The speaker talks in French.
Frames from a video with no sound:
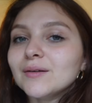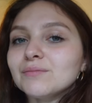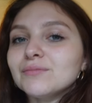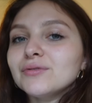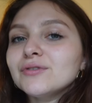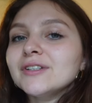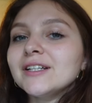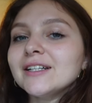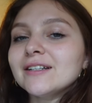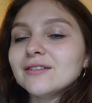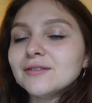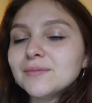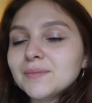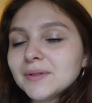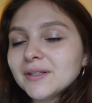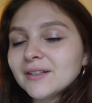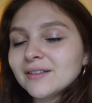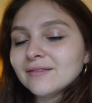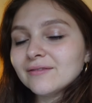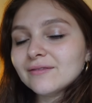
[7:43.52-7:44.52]
Bon les
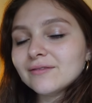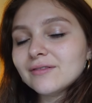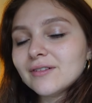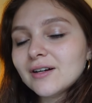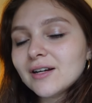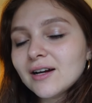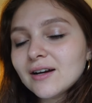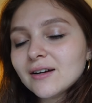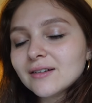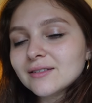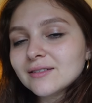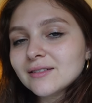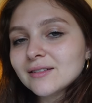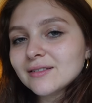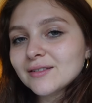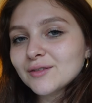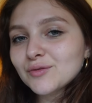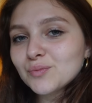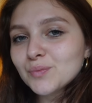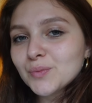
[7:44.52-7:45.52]
copains, voilà,
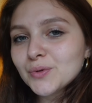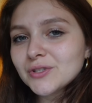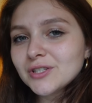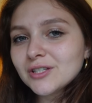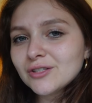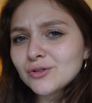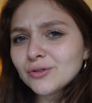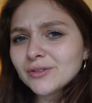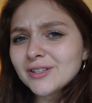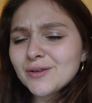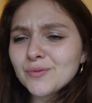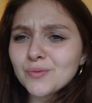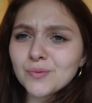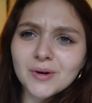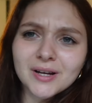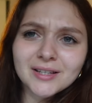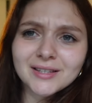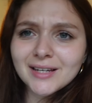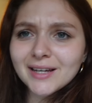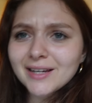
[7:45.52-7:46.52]
c'était une petite journée
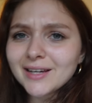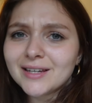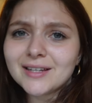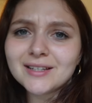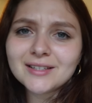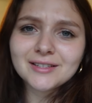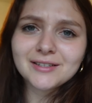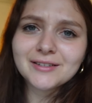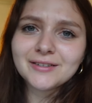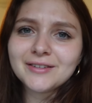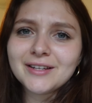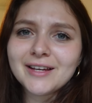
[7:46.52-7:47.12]
what I eat in a